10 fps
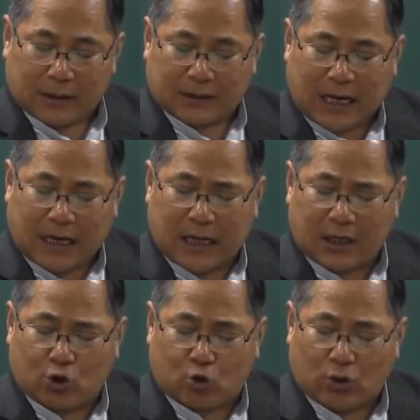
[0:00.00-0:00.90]

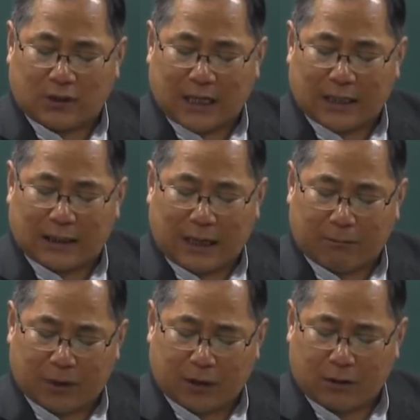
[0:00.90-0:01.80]
잔액이
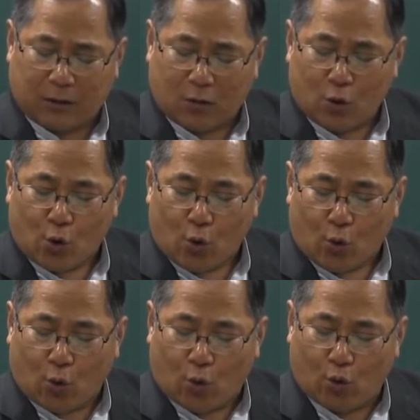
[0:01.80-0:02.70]
존재한다면
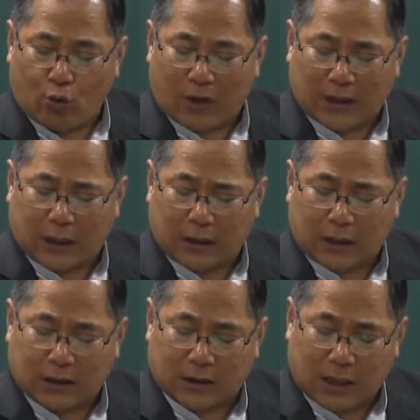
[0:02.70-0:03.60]
오류가 되는
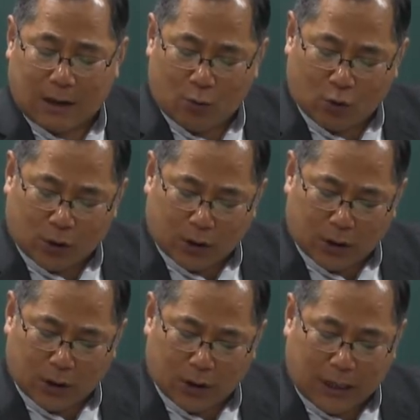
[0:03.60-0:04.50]
개정
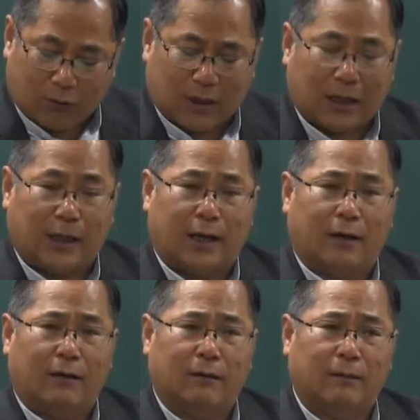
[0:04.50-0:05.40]
과목은 하고
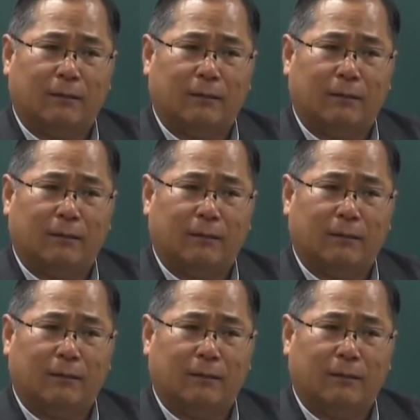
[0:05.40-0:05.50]
나왔네요.